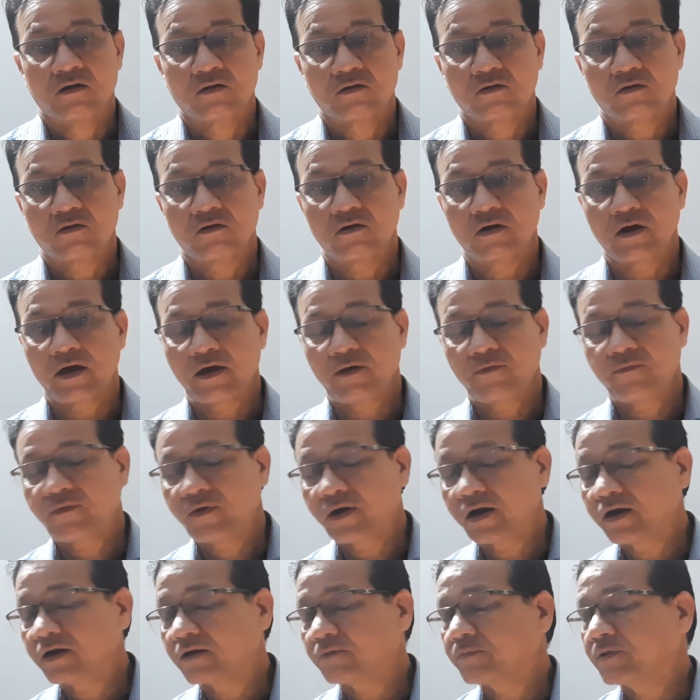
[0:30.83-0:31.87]
तो
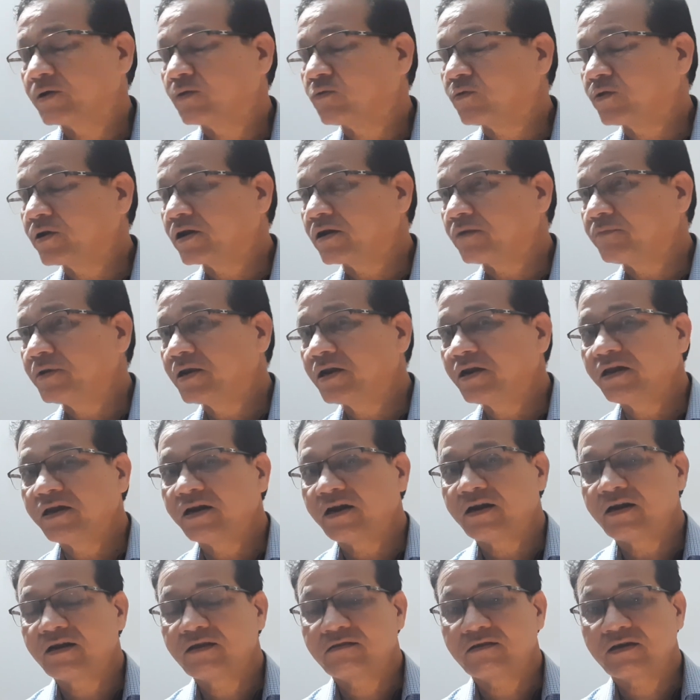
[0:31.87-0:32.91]
एफर्ट में कोई कमी नहीं
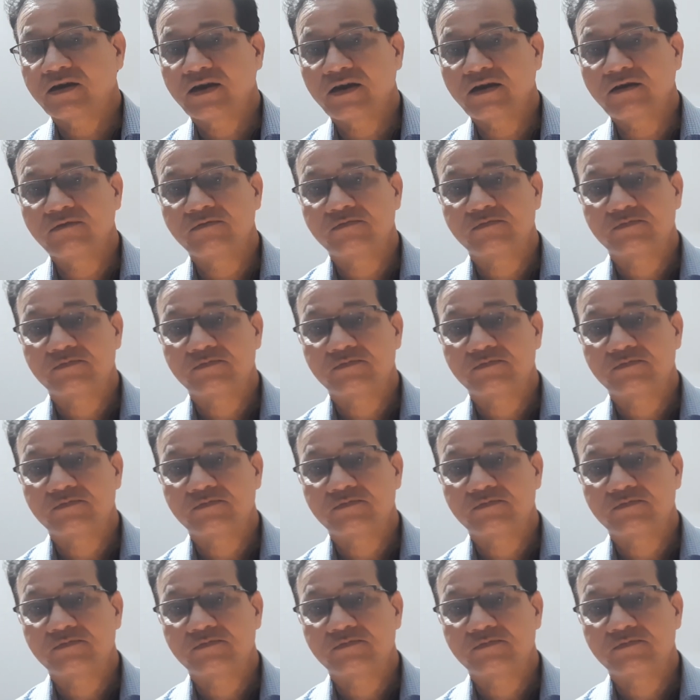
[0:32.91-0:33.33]
आनी चाहिए